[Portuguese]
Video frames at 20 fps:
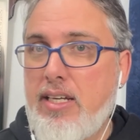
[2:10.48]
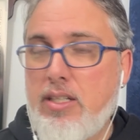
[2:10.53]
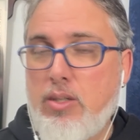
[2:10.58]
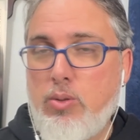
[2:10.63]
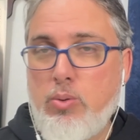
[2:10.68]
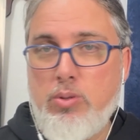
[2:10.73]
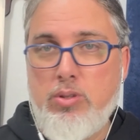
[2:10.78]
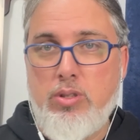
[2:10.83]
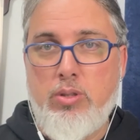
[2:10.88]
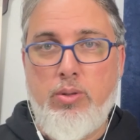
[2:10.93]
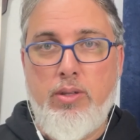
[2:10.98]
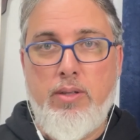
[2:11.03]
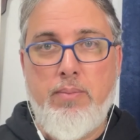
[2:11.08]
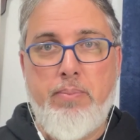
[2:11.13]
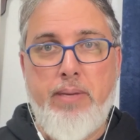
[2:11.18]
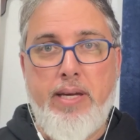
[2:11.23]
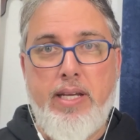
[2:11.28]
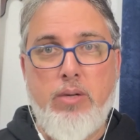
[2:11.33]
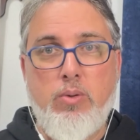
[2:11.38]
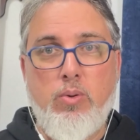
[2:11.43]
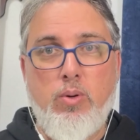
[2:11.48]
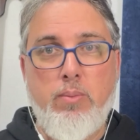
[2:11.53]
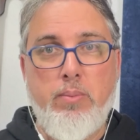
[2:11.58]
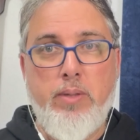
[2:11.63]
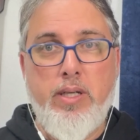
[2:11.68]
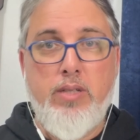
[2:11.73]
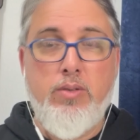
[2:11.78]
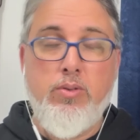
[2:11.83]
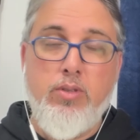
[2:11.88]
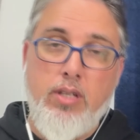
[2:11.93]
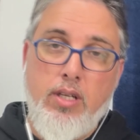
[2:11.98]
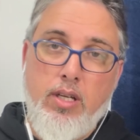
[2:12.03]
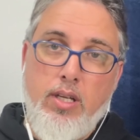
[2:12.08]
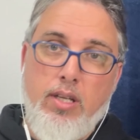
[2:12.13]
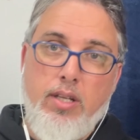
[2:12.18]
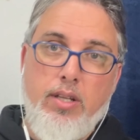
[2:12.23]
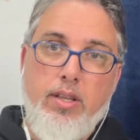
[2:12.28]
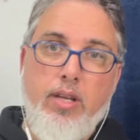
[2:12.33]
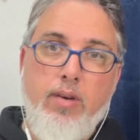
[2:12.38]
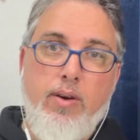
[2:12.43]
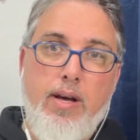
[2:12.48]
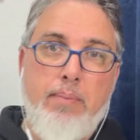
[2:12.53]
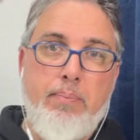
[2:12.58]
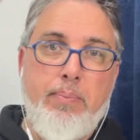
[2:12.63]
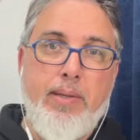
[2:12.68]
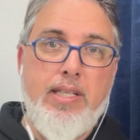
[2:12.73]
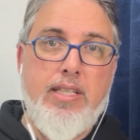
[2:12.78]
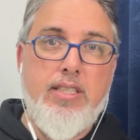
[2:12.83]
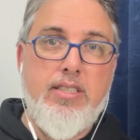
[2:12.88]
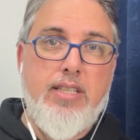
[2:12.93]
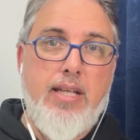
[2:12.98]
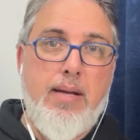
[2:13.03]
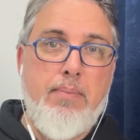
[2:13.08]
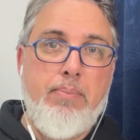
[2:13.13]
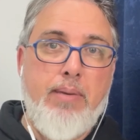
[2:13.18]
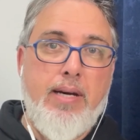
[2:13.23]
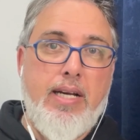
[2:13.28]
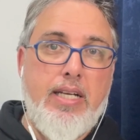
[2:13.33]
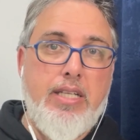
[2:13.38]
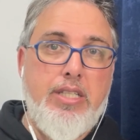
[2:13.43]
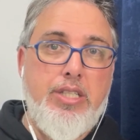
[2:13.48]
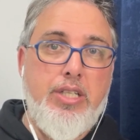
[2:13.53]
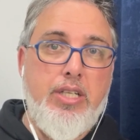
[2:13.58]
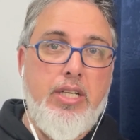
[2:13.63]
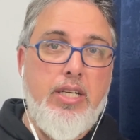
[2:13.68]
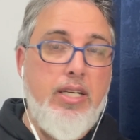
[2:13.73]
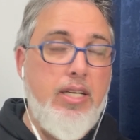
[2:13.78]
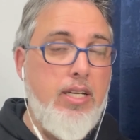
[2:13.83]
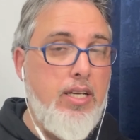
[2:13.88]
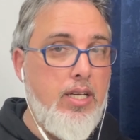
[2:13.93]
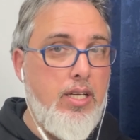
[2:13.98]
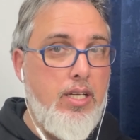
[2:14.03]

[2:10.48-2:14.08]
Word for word: contra o Império Romano, não apenas na parte